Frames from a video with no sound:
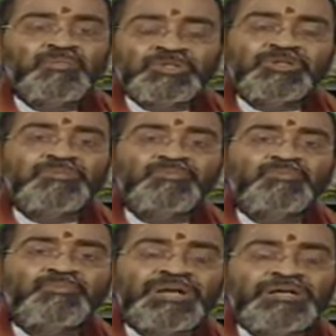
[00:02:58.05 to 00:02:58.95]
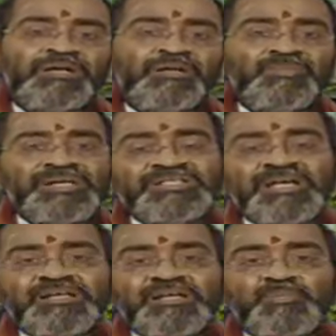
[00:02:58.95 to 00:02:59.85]
మొత్తం పన్నెండు
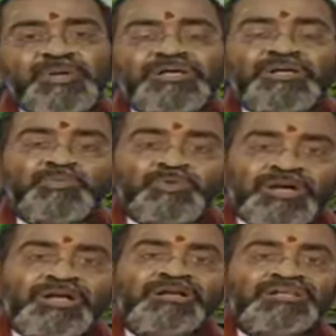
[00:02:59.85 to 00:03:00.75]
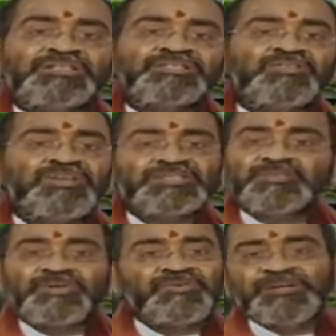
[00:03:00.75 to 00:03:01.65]
మాసాలకి పన్నెండు పురాణాలు రచించాడు వ్యాస
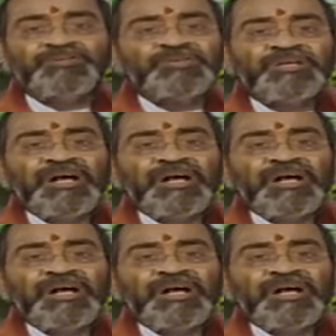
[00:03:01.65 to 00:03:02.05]
భగవానుడు